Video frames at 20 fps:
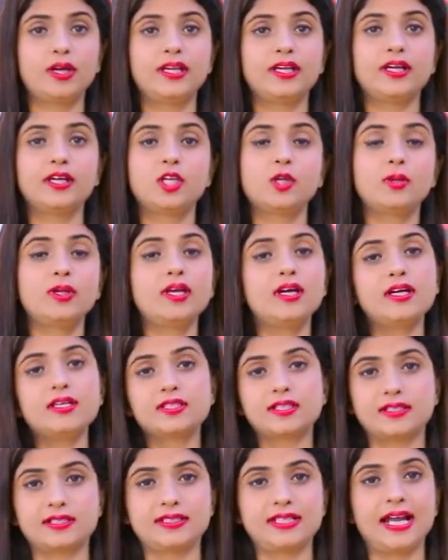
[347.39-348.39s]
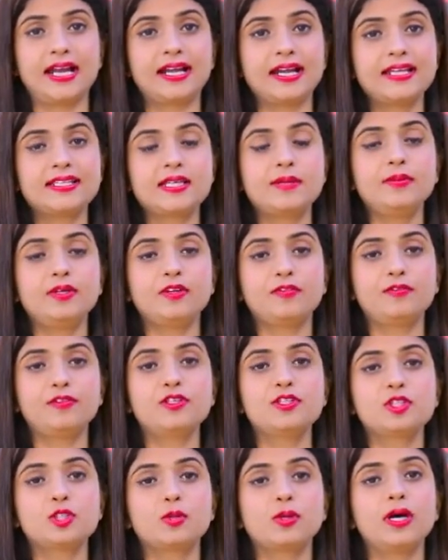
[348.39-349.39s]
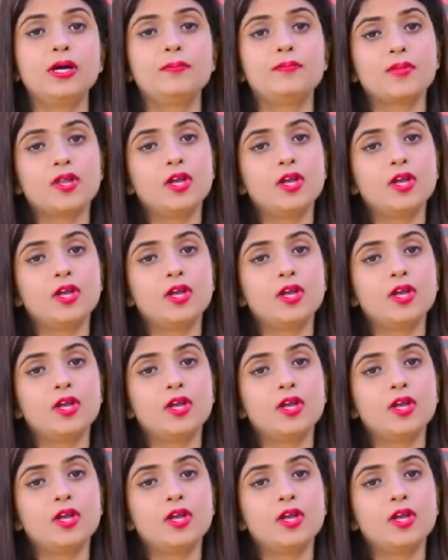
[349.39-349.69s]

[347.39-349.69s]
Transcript: करेगा क्योंकि अगर स्लाइटली सा भी डिफरेंस होगा